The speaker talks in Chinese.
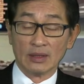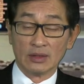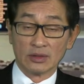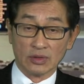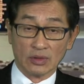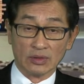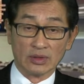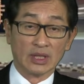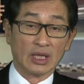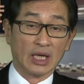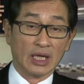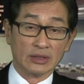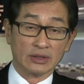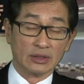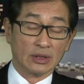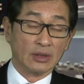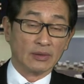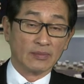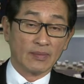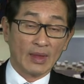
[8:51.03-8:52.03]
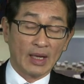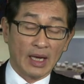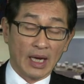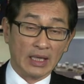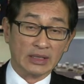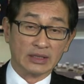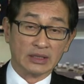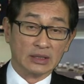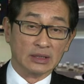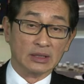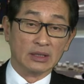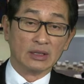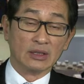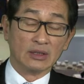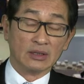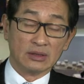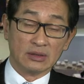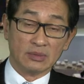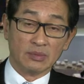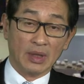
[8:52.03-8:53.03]
总的来说，还是
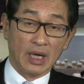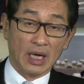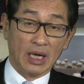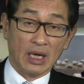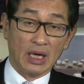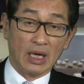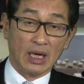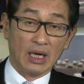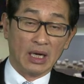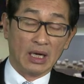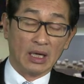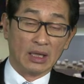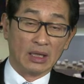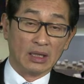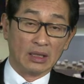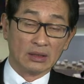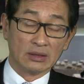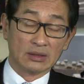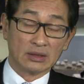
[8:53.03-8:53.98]
啊